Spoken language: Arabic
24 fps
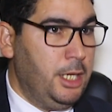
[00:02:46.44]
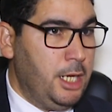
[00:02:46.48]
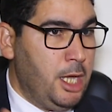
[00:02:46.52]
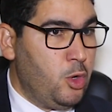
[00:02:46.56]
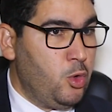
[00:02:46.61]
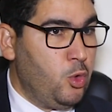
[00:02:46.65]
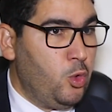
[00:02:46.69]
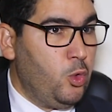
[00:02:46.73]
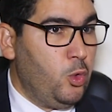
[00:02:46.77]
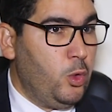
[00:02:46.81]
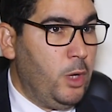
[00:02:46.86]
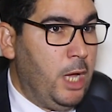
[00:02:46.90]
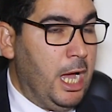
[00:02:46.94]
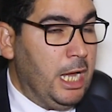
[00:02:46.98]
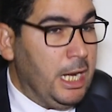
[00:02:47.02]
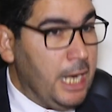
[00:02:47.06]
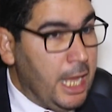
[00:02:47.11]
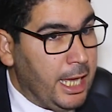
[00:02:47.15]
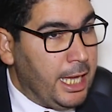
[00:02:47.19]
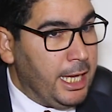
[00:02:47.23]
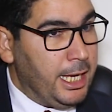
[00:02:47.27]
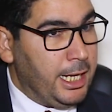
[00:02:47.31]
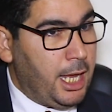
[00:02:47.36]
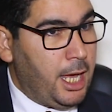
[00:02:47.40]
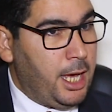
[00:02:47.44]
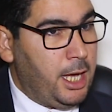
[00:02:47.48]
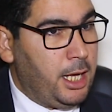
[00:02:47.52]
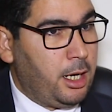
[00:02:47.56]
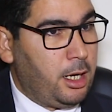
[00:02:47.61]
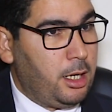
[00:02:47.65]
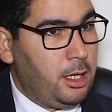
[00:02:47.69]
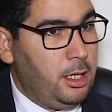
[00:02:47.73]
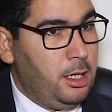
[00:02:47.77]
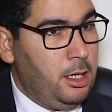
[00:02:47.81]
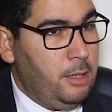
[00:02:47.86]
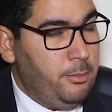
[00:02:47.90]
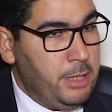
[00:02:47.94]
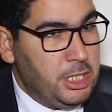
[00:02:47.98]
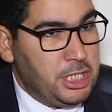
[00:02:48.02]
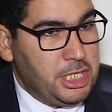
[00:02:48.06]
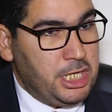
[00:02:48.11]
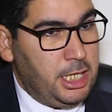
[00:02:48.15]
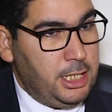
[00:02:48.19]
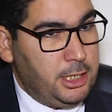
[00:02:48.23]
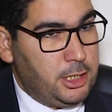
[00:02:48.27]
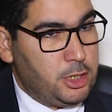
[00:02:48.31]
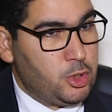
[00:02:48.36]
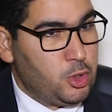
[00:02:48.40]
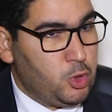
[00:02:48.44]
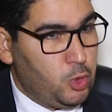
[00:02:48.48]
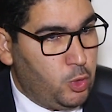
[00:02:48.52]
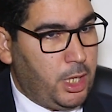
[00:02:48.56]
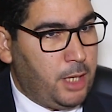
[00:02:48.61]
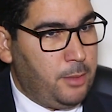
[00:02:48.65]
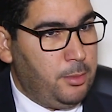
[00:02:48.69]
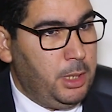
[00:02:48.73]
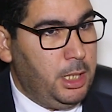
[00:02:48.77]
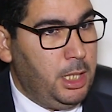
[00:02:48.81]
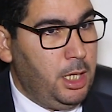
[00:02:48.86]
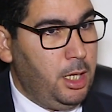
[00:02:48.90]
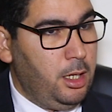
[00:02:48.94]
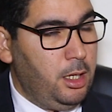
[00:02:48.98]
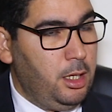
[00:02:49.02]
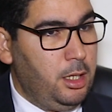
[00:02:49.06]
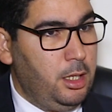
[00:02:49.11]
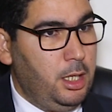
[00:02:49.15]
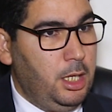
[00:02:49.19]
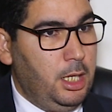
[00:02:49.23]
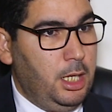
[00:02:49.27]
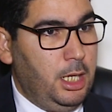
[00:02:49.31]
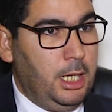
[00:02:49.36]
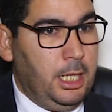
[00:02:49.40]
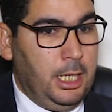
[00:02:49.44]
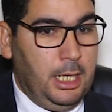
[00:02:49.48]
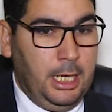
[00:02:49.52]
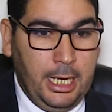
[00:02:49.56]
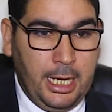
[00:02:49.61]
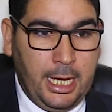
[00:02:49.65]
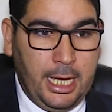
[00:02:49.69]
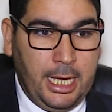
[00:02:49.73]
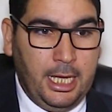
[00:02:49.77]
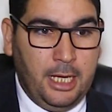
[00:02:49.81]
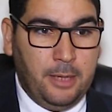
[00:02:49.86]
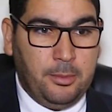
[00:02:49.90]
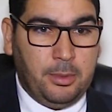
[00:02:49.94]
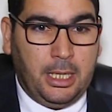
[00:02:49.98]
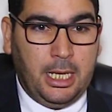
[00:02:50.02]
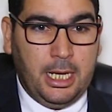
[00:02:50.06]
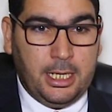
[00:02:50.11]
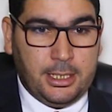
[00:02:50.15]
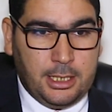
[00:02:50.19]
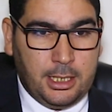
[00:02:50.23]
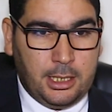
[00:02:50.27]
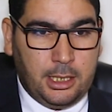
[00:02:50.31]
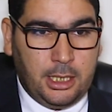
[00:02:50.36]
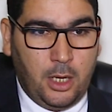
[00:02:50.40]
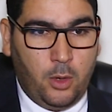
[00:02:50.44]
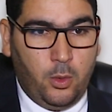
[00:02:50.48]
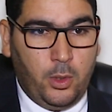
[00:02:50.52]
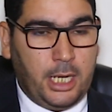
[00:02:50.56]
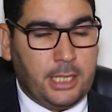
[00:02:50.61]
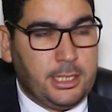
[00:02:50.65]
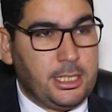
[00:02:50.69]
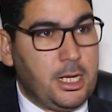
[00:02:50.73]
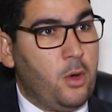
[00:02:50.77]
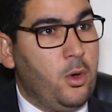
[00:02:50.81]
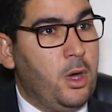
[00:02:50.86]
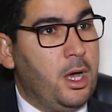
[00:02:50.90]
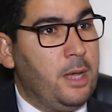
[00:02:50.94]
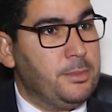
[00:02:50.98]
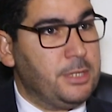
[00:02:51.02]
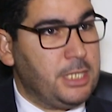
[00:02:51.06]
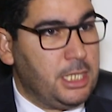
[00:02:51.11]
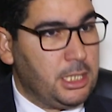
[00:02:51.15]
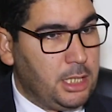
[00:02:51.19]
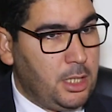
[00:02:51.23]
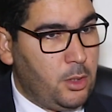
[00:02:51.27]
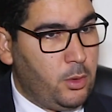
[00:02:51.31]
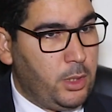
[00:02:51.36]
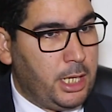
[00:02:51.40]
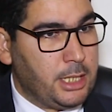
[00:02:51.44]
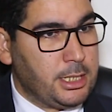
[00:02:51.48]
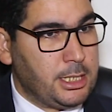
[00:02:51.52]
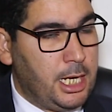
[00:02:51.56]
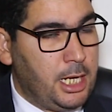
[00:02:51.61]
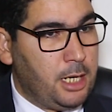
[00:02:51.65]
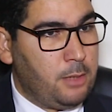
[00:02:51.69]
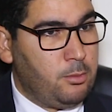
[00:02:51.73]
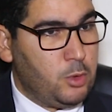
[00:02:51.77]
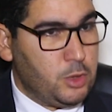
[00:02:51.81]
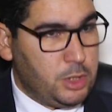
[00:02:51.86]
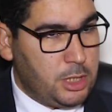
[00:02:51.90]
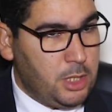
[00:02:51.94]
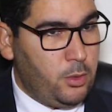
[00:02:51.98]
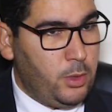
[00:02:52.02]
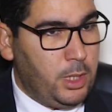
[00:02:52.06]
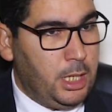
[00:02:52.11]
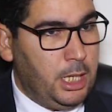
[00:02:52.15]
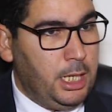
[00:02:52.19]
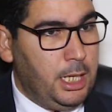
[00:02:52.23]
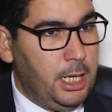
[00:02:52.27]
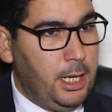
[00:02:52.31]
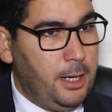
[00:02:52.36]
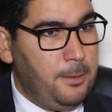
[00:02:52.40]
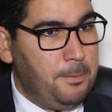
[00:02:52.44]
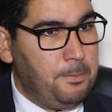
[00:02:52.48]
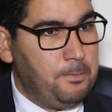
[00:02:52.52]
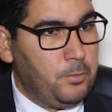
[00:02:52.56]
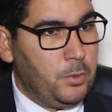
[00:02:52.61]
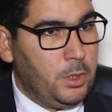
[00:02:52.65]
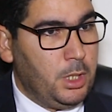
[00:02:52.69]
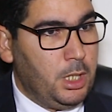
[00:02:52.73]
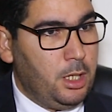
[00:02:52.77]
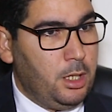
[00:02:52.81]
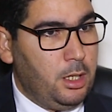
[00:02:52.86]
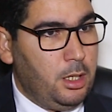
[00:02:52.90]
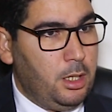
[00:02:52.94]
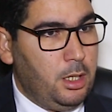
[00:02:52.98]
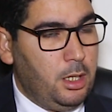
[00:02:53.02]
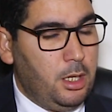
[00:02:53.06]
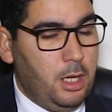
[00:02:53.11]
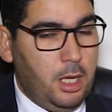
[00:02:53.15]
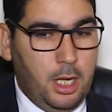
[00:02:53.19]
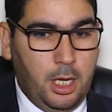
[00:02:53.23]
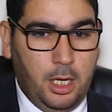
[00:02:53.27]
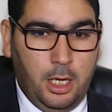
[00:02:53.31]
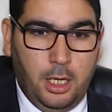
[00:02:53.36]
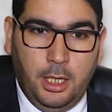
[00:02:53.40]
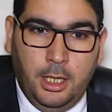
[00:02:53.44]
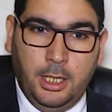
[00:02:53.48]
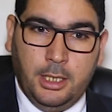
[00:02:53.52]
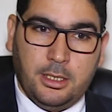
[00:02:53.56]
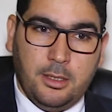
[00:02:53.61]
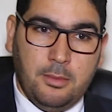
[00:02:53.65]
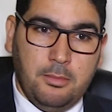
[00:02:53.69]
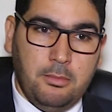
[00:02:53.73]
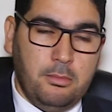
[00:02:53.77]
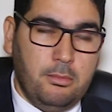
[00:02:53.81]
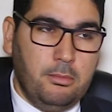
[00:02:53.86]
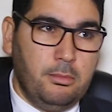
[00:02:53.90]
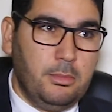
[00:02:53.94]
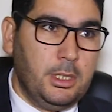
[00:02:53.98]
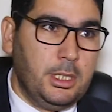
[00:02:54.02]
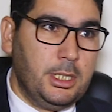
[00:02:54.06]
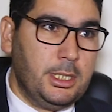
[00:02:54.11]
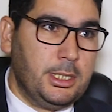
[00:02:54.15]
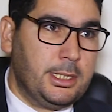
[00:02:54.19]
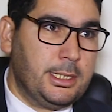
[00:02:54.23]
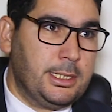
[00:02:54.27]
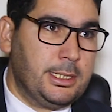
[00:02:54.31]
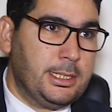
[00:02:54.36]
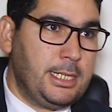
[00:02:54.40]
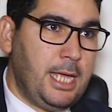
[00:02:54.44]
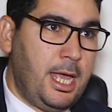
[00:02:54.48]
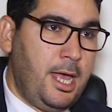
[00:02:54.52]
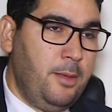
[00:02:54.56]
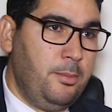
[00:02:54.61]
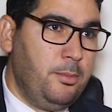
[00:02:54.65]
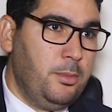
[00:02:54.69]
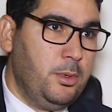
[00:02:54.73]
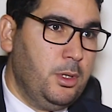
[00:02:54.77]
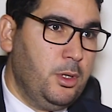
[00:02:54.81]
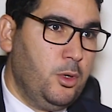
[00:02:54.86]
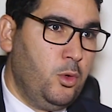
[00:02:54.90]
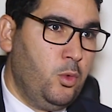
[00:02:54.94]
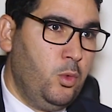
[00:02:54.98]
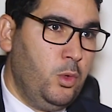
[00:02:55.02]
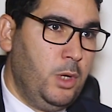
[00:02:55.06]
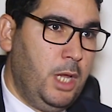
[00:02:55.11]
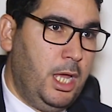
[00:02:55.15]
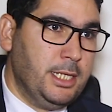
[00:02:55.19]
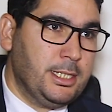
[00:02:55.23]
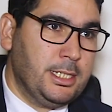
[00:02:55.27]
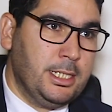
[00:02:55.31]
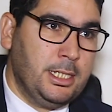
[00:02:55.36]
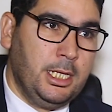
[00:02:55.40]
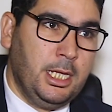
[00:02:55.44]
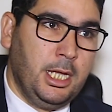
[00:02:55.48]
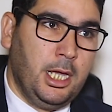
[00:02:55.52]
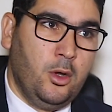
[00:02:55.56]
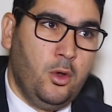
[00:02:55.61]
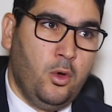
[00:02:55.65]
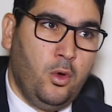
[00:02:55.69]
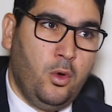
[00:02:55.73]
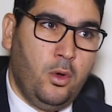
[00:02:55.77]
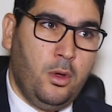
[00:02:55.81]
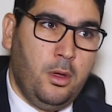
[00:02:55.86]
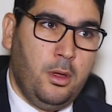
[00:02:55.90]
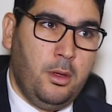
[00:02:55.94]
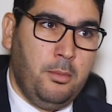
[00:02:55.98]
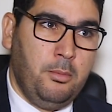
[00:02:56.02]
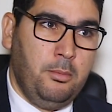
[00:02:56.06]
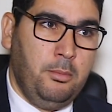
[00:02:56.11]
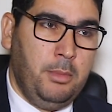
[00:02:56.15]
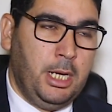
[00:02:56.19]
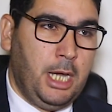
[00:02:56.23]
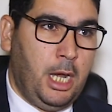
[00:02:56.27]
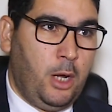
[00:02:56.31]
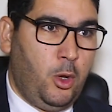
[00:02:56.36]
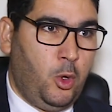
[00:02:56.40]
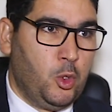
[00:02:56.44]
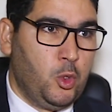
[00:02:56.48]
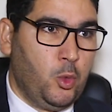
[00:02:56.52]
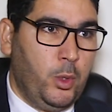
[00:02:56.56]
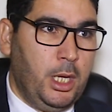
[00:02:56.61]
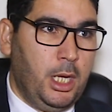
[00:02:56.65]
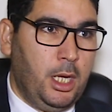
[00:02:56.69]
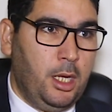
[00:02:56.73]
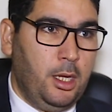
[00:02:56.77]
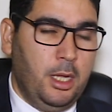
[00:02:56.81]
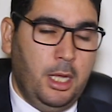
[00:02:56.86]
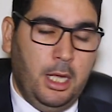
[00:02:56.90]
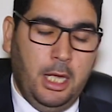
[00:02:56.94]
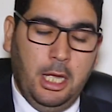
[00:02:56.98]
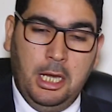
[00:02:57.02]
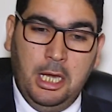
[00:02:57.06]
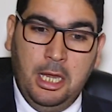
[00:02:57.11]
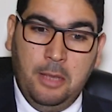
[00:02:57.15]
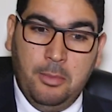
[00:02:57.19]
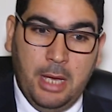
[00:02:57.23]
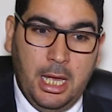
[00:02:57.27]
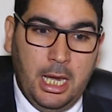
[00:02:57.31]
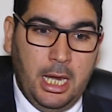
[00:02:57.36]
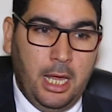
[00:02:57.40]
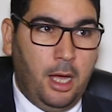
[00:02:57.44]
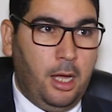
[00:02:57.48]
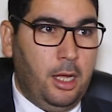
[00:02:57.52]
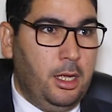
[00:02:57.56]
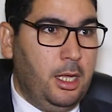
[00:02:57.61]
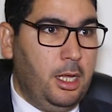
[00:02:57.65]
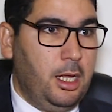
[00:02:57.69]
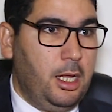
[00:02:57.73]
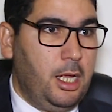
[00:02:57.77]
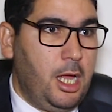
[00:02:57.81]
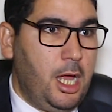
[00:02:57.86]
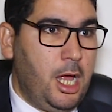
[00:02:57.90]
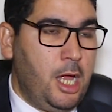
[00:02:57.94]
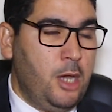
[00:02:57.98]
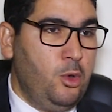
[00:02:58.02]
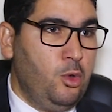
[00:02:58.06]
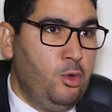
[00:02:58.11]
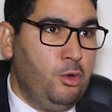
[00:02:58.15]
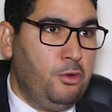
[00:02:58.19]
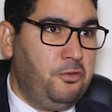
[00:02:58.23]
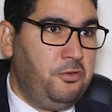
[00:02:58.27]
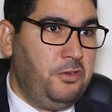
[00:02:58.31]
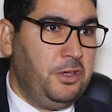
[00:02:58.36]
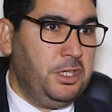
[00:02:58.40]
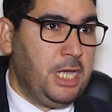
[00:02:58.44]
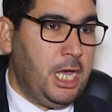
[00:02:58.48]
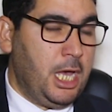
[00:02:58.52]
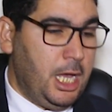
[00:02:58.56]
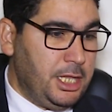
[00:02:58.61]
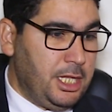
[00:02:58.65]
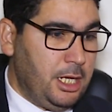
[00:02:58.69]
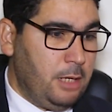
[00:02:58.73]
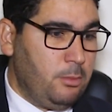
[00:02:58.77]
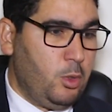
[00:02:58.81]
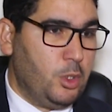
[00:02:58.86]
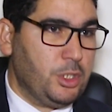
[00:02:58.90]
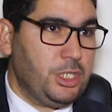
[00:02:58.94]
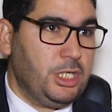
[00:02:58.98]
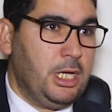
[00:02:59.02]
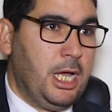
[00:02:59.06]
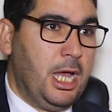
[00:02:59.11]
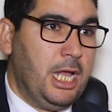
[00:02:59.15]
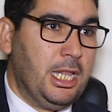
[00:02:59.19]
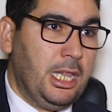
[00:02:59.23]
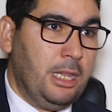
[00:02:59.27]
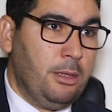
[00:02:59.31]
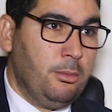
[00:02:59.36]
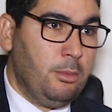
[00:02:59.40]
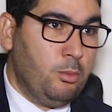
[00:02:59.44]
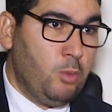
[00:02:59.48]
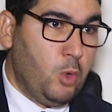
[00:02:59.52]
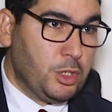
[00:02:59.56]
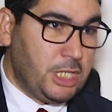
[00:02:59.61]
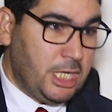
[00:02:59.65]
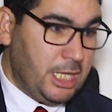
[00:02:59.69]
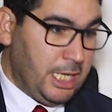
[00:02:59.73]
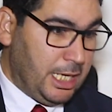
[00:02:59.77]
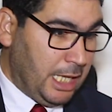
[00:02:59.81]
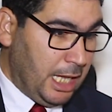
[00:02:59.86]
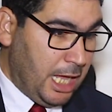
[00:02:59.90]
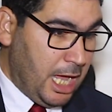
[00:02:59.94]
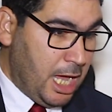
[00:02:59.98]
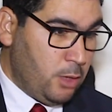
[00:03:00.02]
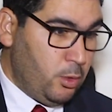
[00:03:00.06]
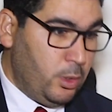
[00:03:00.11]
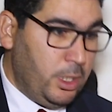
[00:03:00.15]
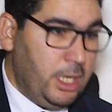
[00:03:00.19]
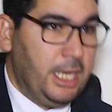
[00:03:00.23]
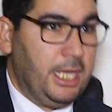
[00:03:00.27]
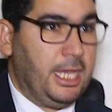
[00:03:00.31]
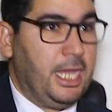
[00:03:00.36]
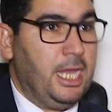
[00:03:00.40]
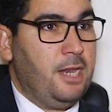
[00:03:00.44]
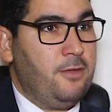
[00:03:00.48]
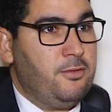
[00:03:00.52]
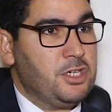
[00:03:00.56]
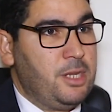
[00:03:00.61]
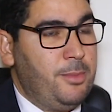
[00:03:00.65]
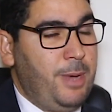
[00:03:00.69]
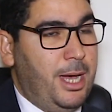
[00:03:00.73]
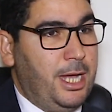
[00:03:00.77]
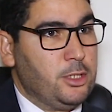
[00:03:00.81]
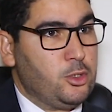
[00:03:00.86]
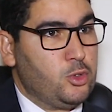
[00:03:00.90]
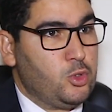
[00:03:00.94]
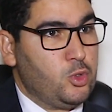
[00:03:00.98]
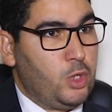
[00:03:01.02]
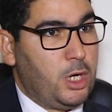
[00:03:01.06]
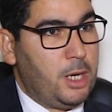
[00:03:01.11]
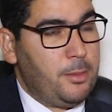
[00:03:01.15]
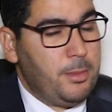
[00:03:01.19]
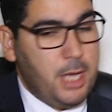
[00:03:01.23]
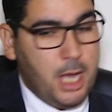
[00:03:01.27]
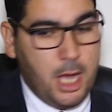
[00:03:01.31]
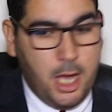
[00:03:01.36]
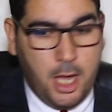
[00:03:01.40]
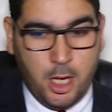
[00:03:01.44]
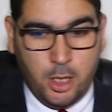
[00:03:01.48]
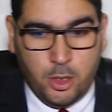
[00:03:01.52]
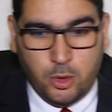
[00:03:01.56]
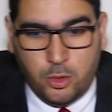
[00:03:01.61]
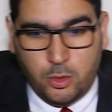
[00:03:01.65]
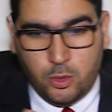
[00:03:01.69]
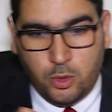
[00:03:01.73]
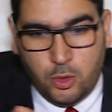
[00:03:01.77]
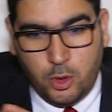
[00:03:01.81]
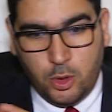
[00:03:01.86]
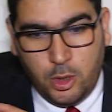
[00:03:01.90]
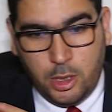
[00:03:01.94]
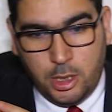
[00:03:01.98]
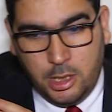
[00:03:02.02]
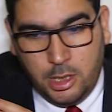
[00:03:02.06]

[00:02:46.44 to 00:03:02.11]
انه على غرار المجالس الترابيه اللي غيب ثلاثه دورات او خمسه دورات غير متواليه يتم السحب والعزل ديالو من العضويه لما لا ان ننفذ هذا المقتضيات القانونيه اللي كاينه في الجامعات الترابيه ان